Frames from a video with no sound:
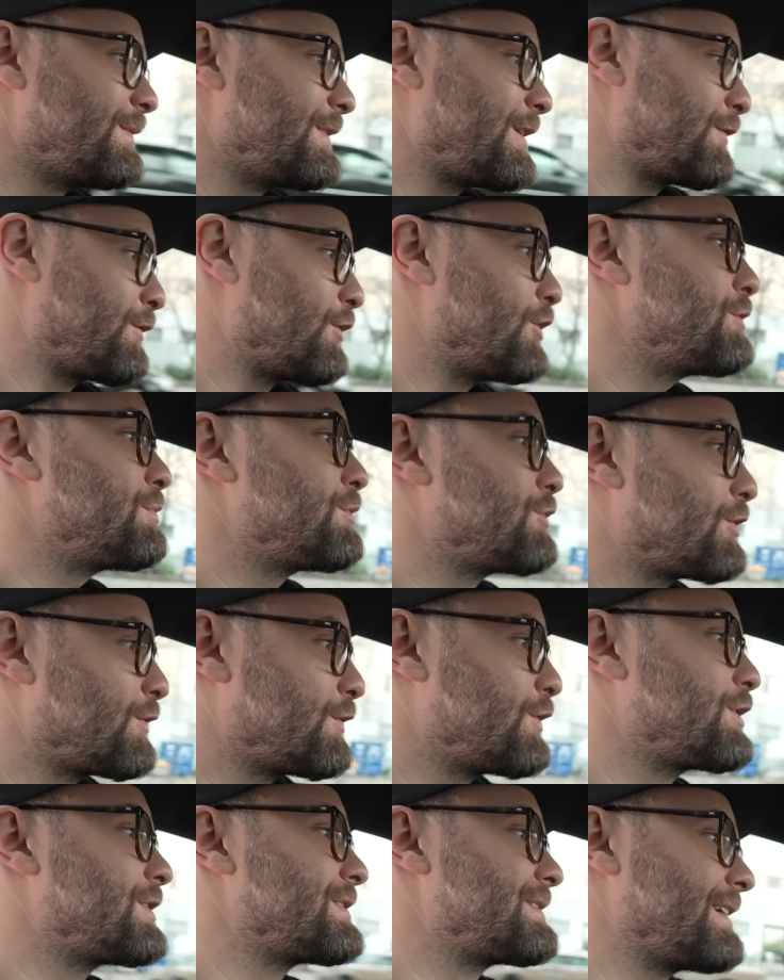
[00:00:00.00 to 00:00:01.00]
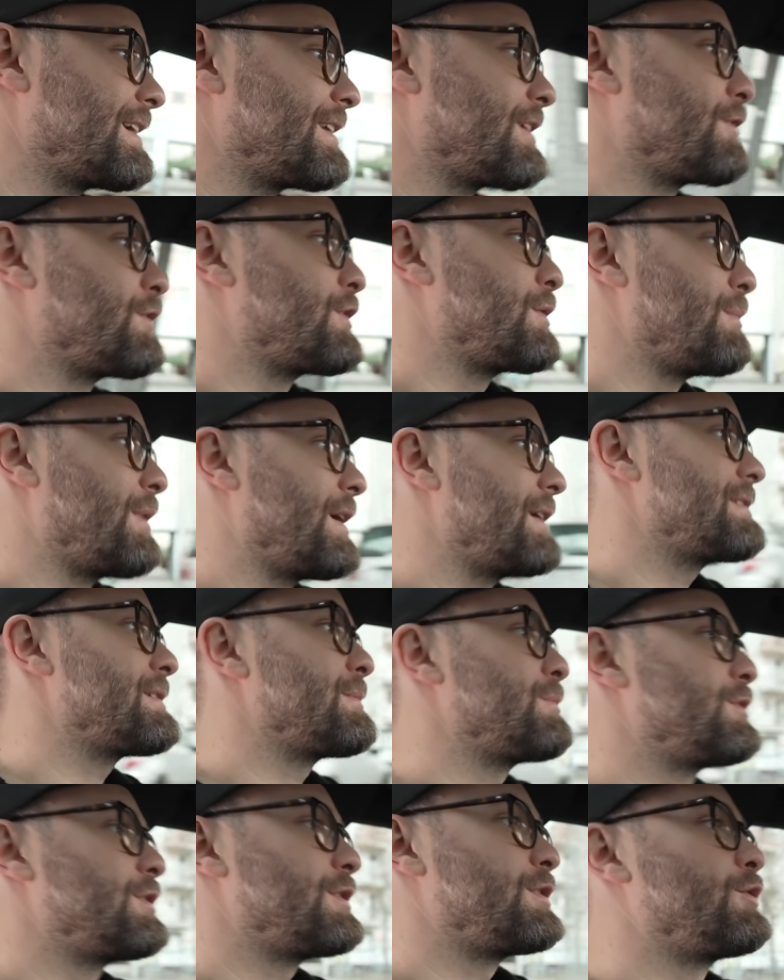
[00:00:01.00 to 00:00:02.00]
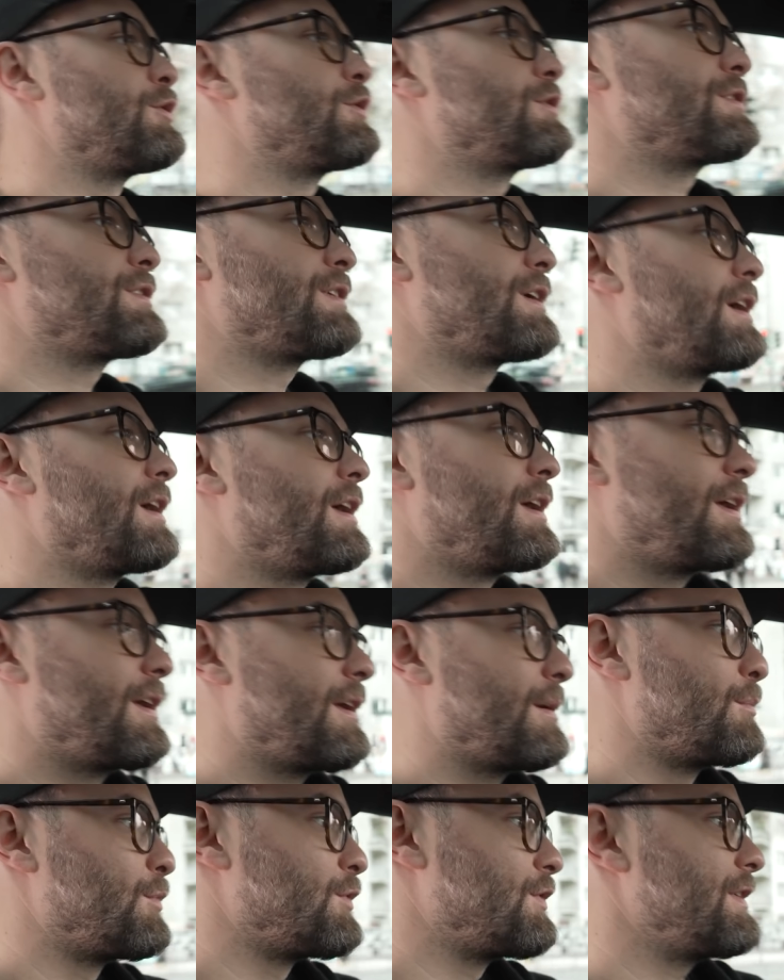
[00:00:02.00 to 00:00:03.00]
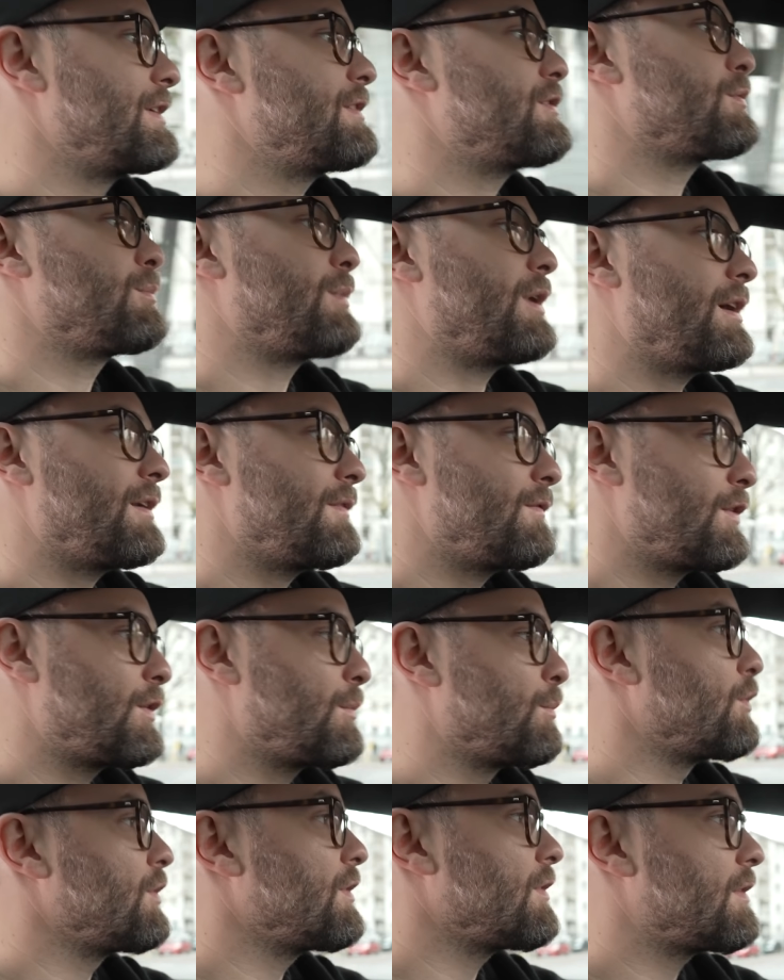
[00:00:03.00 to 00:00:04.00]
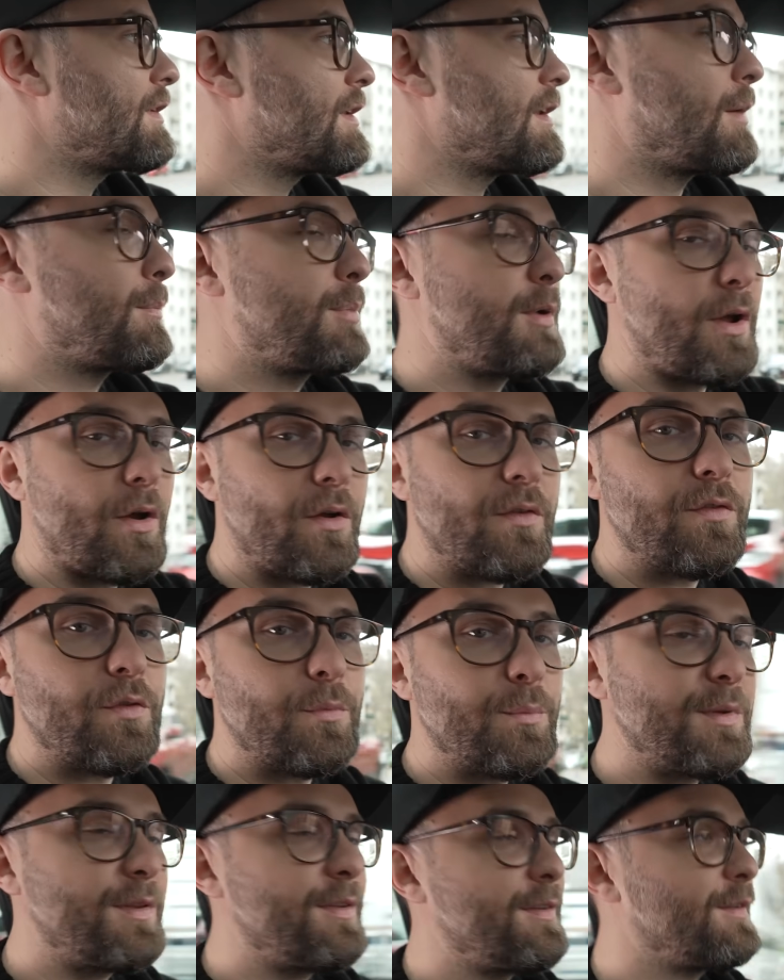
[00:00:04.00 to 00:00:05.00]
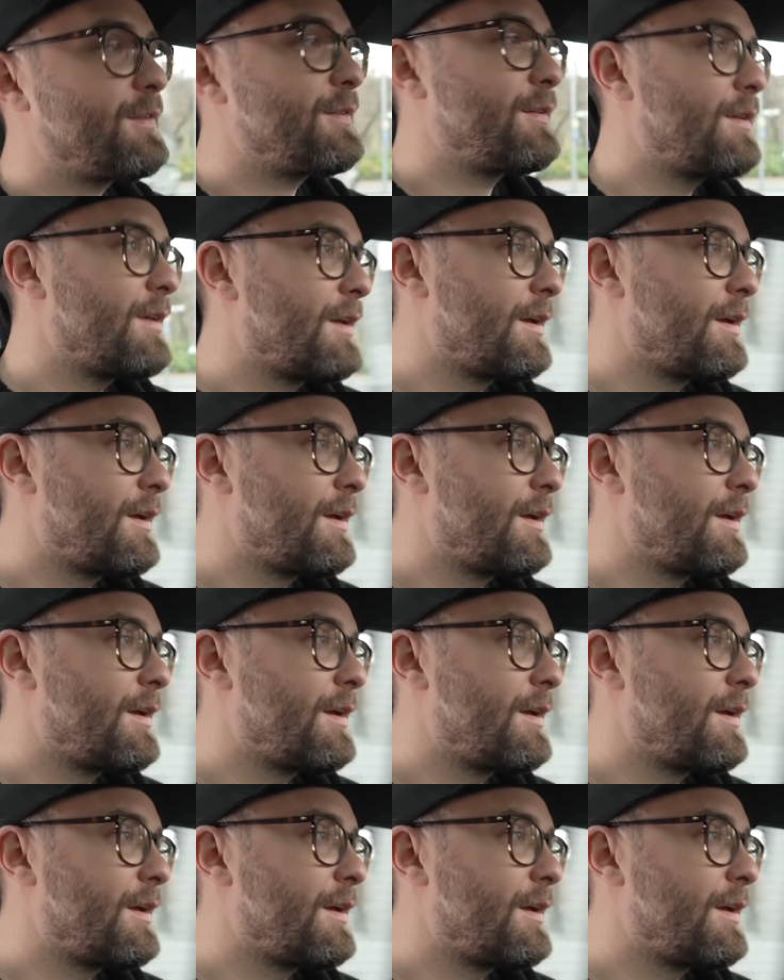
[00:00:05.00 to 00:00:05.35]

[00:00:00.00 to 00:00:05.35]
Da freue ich mich schon wirklich sehr drauf, gemeinsam mit den Jungs Musik zu machen. Wir müssen uns den Applaus so ein bisschen